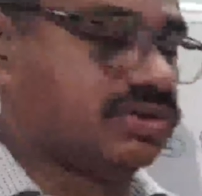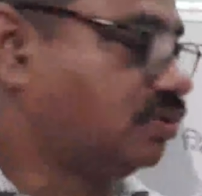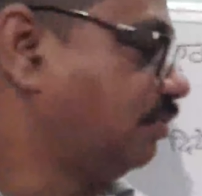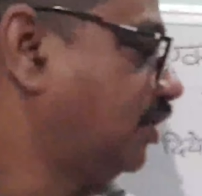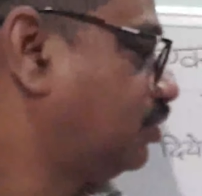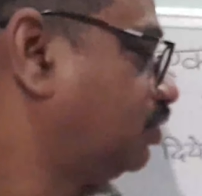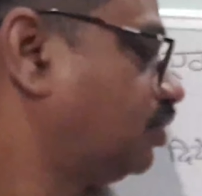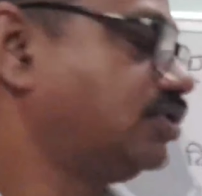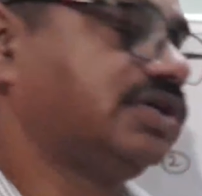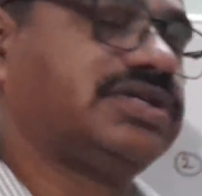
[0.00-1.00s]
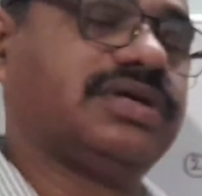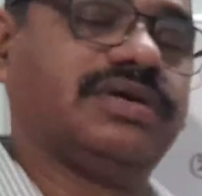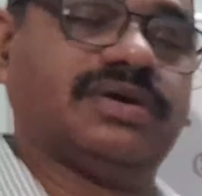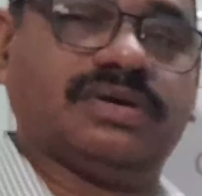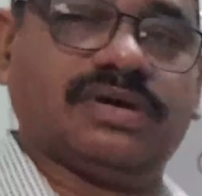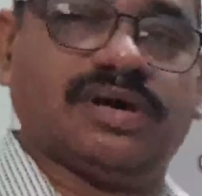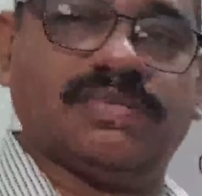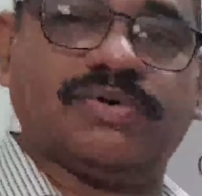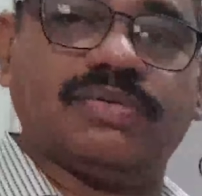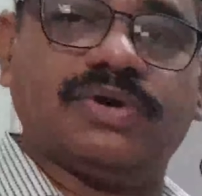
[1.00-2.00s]
तो मैं सोचता हूँ जैसे
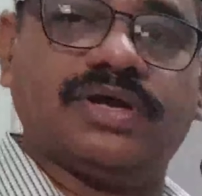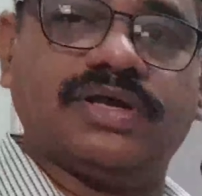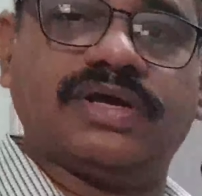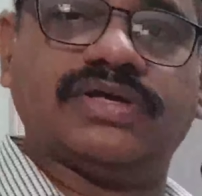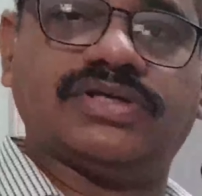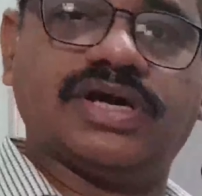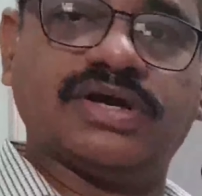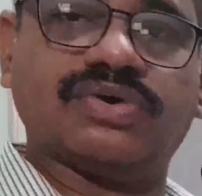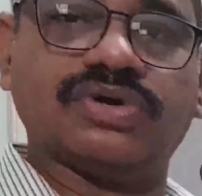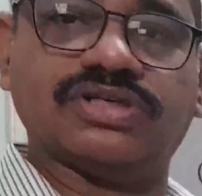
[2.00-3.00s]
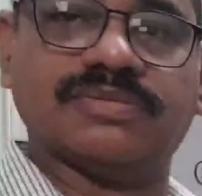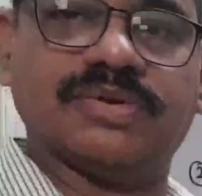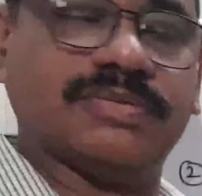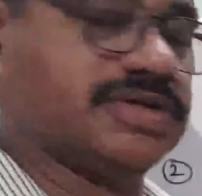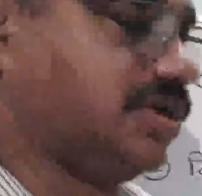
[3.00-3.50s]
आपको बोला जाए कि चार अंकों की सबसे बड़ी